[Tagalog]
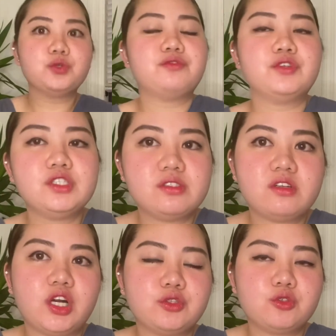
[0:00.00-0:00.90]
Yung first
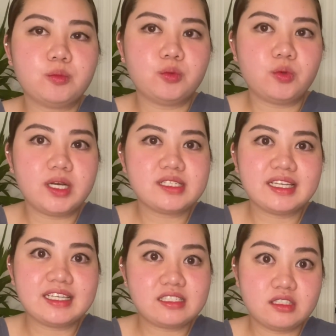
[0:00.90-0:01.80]
card ko po kasi
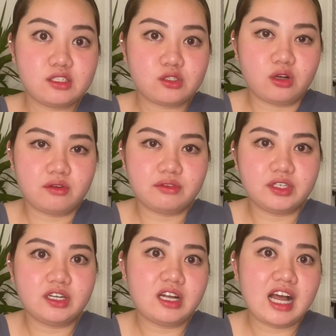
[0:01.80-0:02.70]
is Discover.